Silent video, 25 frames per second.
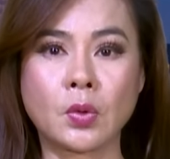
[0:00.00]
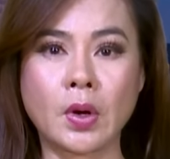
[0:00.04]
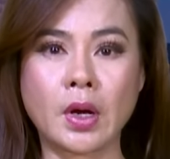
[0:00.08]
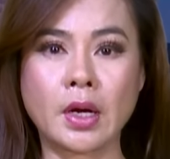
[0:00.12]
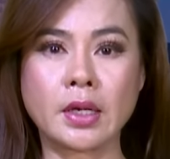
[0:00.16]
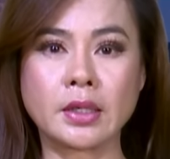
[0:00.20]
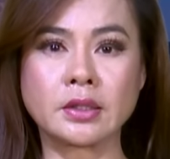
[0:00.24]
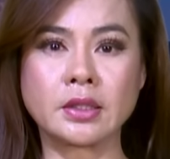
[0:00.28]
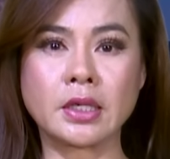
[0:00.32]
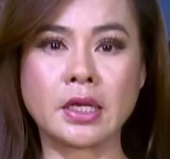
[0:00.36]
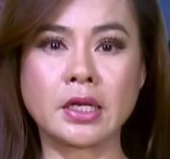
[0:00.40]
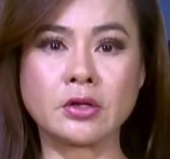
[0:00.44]

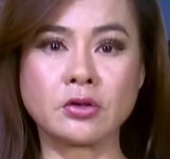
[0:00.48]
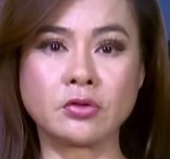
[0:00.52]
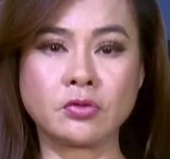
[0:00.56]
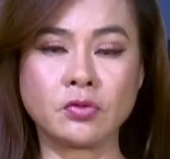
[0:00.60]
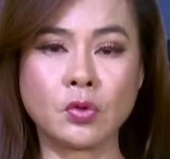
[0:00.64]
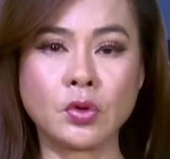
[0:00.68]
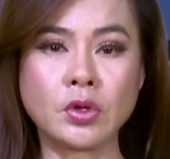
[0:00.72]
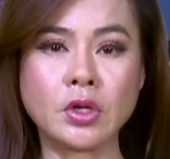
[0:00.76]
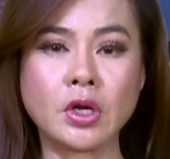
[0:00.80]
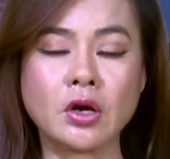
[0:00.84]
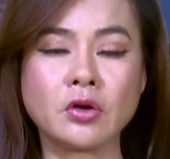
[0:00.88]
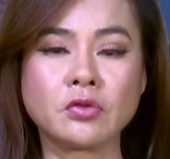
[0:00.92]
quan này
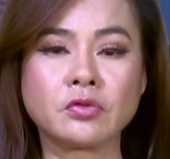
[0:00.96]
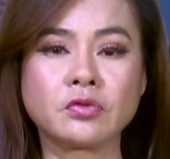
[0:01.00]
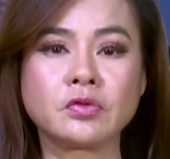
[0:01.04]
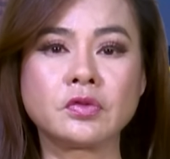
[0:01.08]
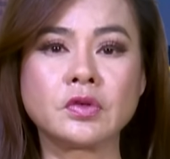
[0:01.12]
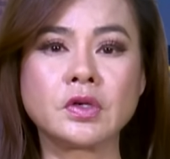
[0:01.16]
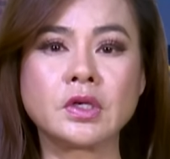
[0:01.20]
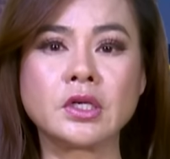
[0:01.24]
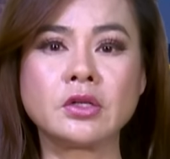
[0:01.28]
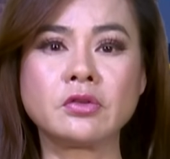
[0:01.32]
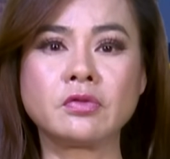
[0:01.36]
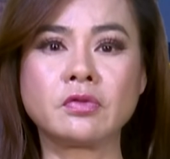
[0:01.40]
phối hợp
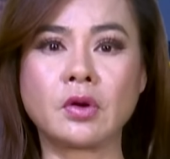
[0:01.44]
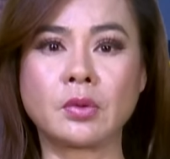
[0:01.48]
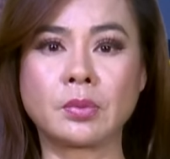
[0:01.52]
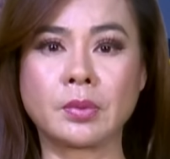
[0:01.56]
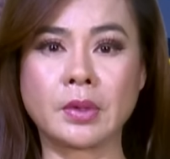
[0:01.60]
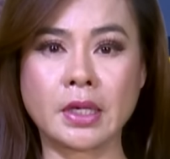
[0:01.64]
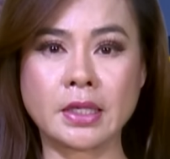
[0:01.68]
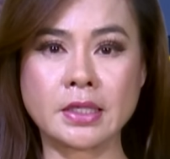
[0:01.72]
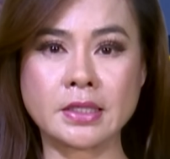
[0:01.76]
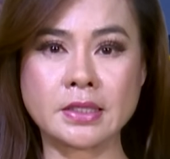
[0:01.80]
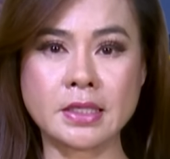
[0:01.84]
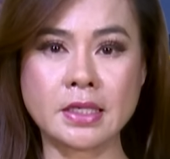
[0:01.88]
với
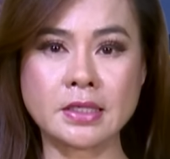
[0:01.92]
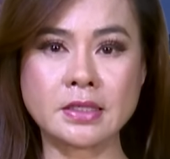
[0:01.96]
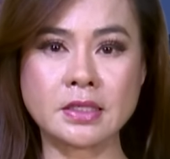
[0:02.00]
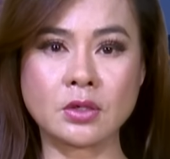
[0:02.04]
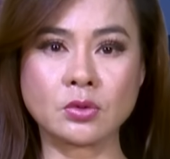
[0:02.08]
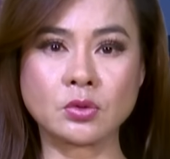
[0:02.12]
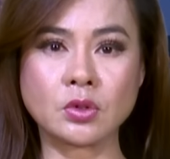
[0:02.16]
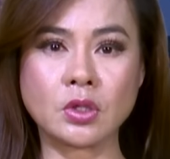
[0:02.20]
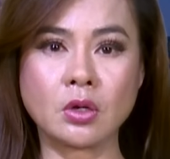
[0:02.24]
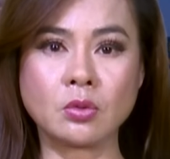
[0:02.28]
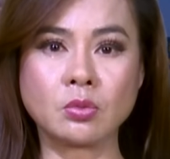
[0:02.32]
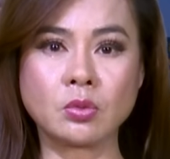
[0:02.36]
Phòng Cảnh sát
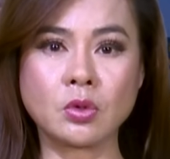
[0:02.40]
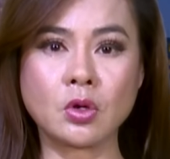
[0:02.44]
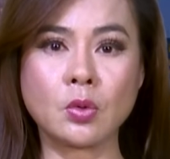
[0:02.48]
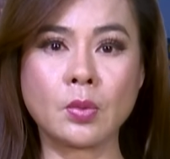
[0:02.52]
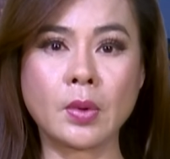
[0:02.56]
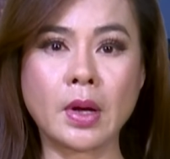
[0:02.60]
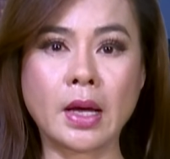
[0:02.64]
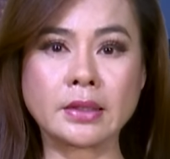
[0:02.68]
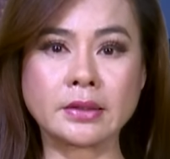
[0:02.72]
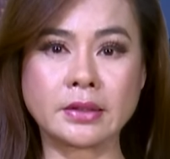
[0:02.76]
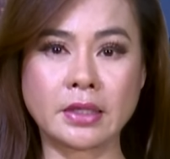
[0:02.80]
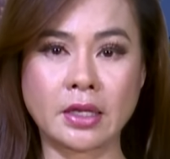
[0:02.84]
Giao thông
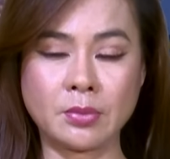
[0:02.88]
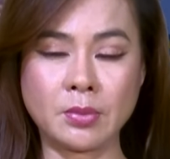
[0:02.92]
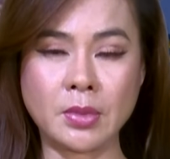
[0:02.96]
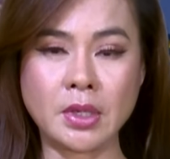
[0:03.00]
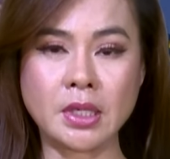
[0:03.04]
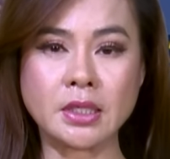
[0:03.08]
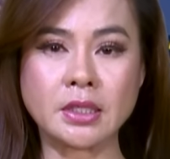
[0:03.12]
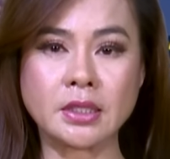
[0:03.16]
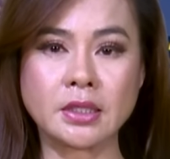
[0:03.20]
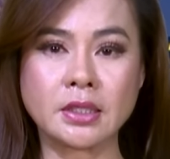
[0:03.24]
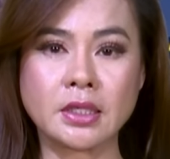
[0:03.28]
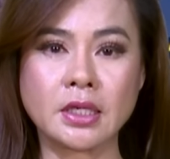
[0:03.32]
Công an Thái
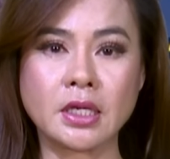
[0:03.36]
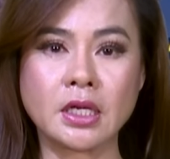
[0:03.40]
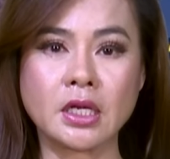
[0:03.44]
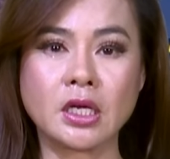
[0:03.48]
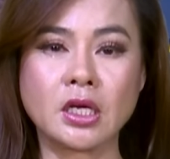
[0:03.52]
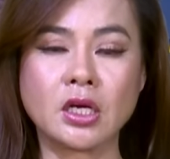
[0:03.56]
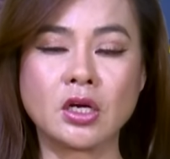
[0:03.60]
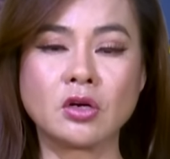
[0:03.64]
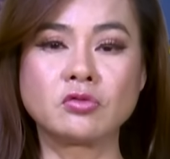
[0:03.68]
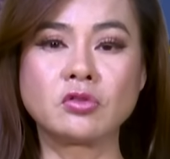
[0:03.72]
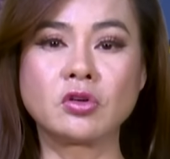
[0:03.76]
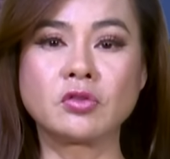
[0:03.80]
Bình
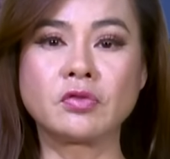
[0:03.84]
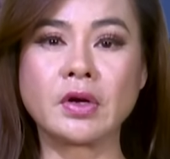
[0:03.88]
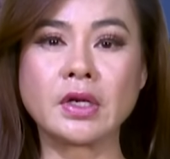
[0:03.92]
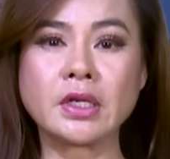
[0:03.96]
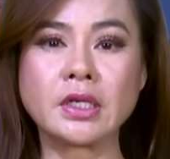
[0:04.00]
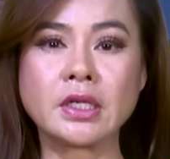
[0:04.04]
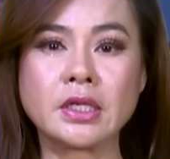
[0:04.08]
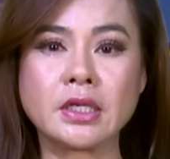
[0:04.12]
vừa phát